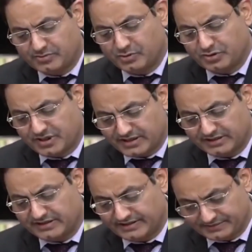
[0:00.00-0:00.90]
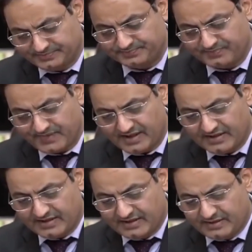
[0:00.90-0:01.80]
तो है बहुत शानदार
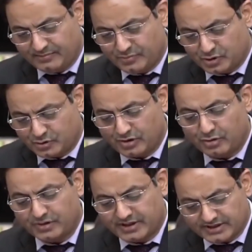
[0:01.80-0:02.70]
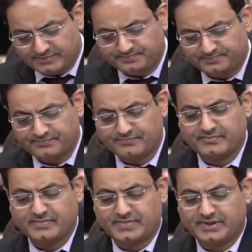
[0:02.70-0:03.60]
मुस्कुराओगे कम
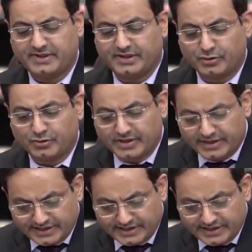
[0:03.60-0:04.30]
डरोगे